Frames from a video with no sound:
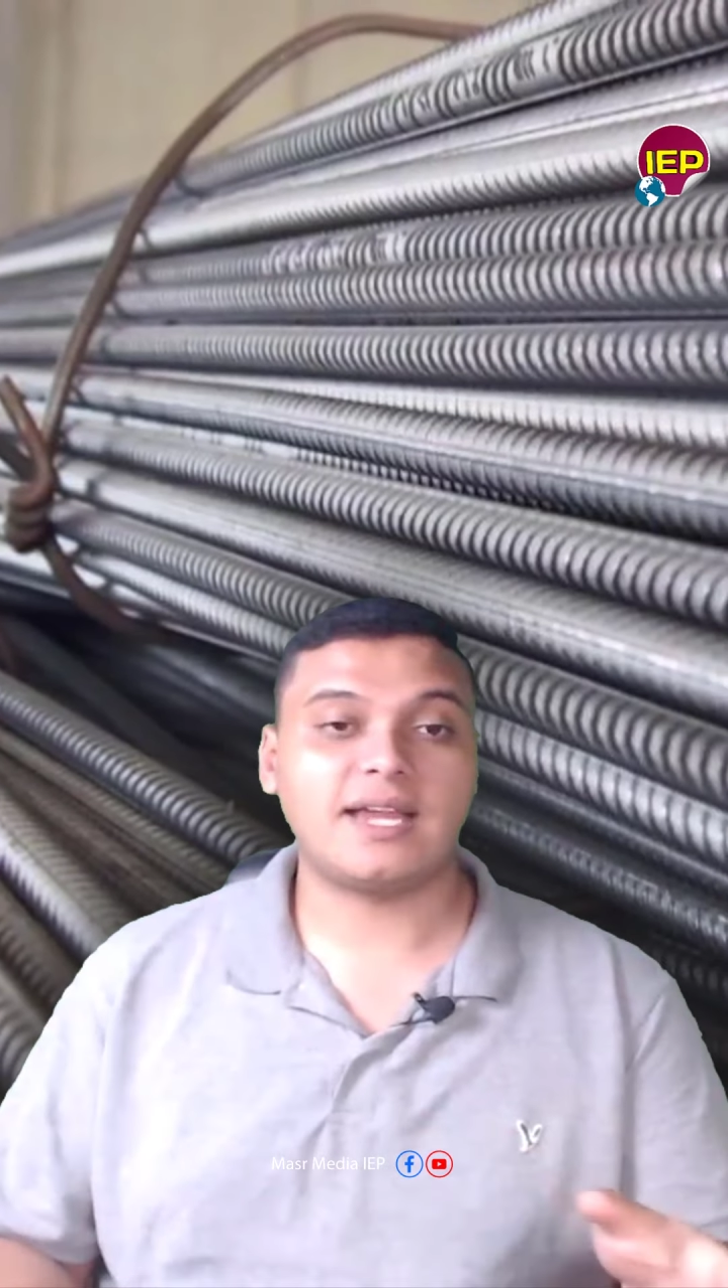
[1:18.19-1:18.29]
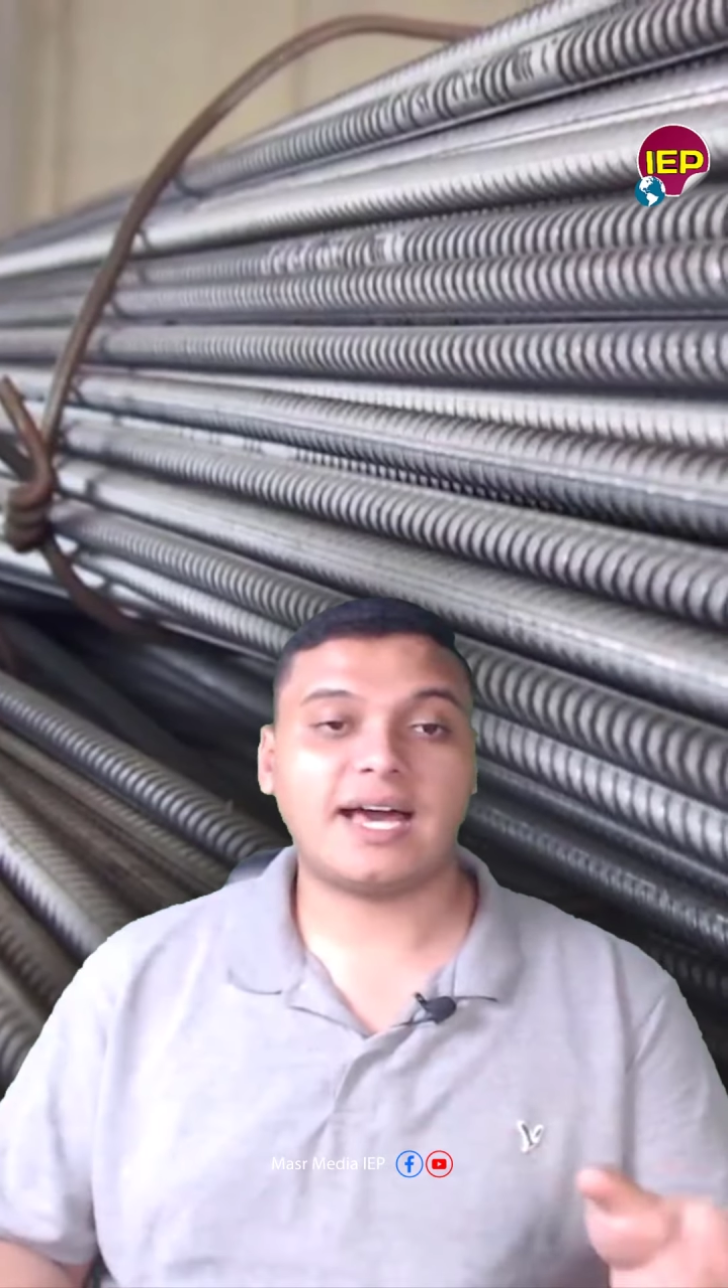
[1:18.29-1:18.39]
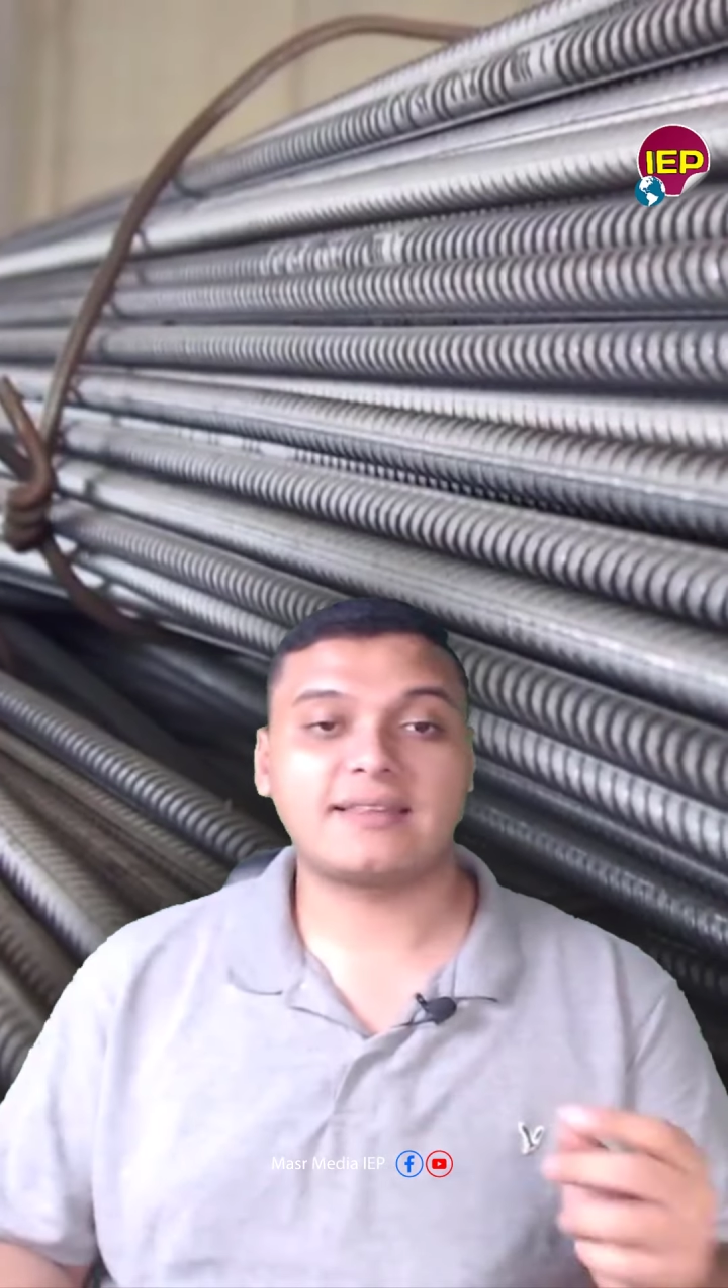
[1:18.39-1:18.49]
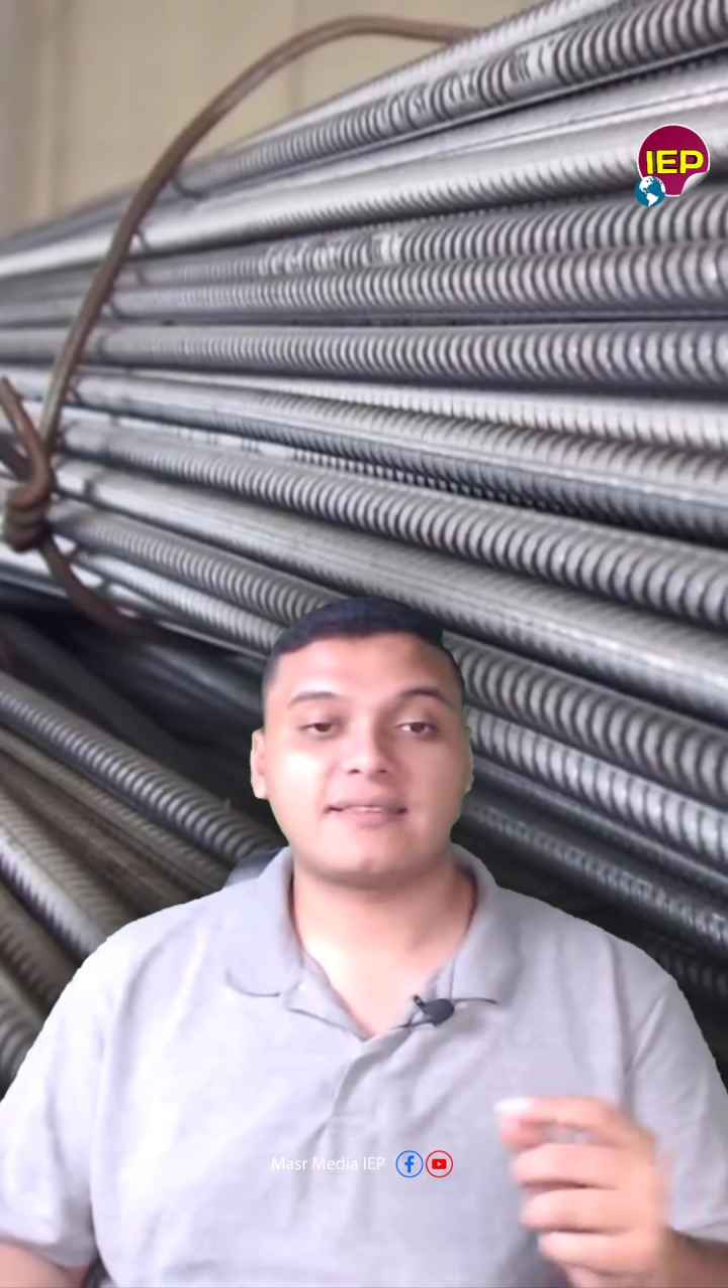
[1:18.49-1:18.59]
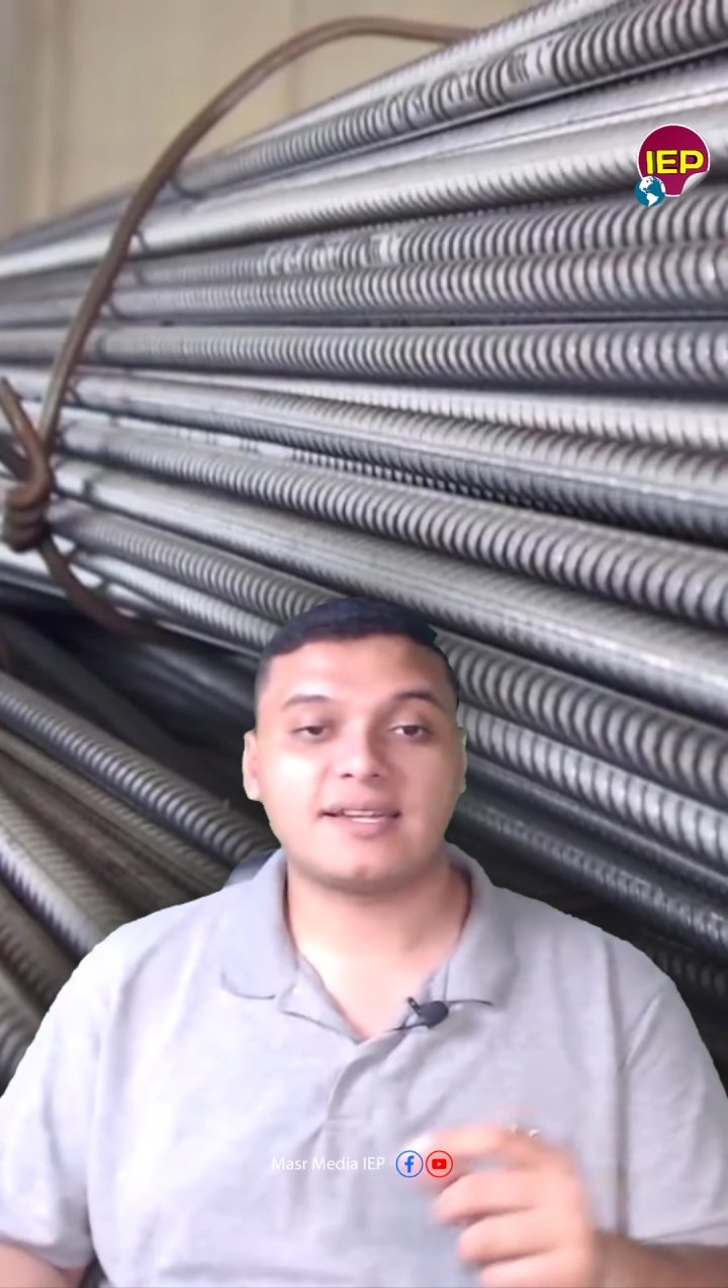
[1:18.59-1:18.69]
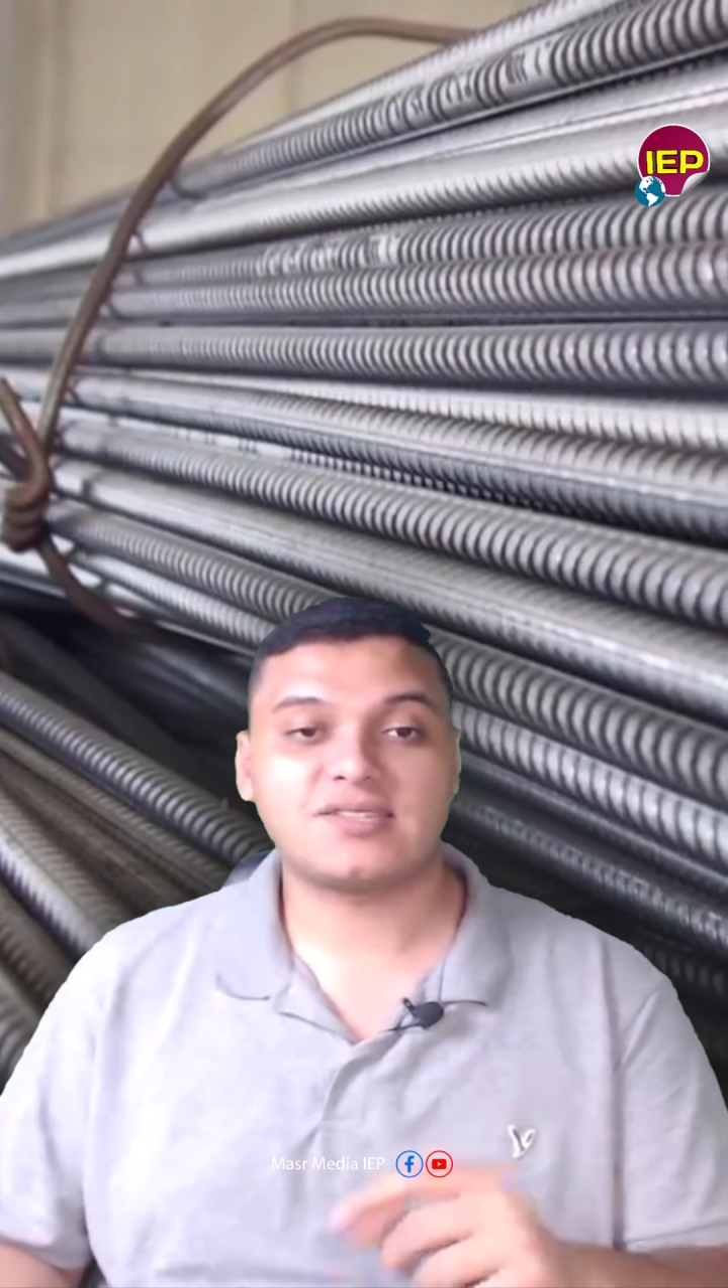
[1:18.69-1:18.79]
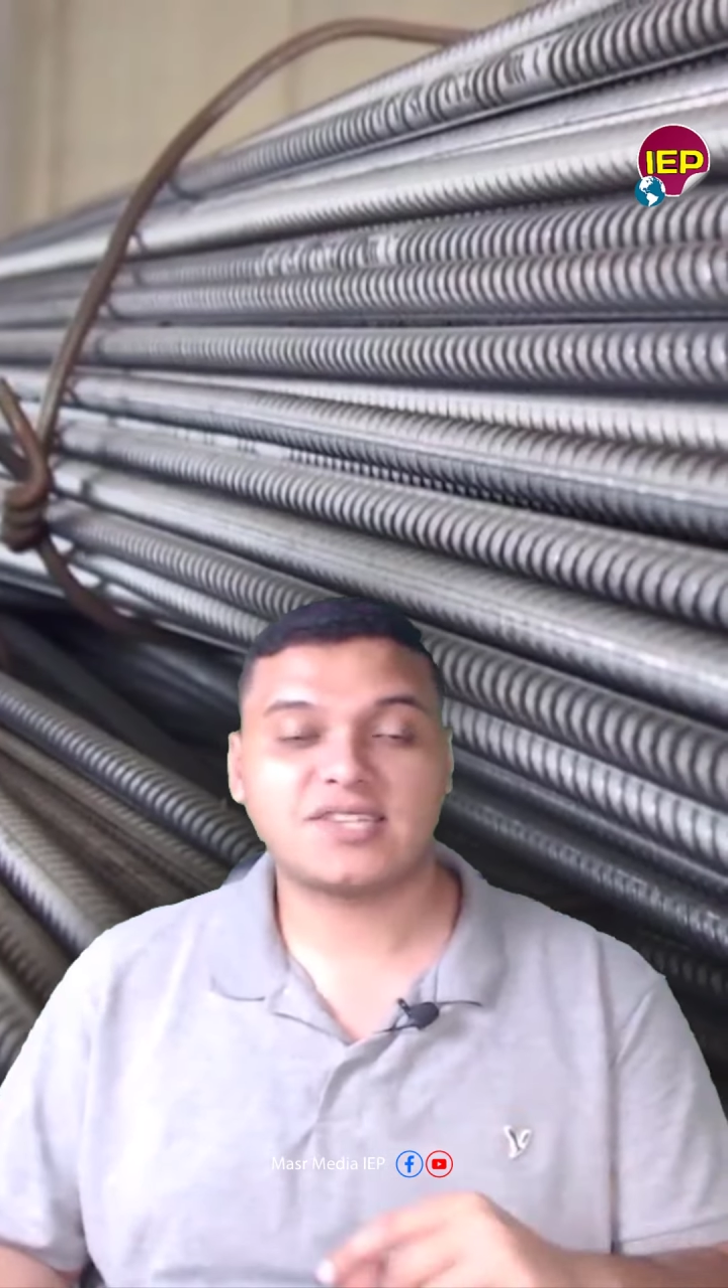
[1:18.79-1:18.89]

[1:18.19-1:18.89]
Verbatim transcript: العتال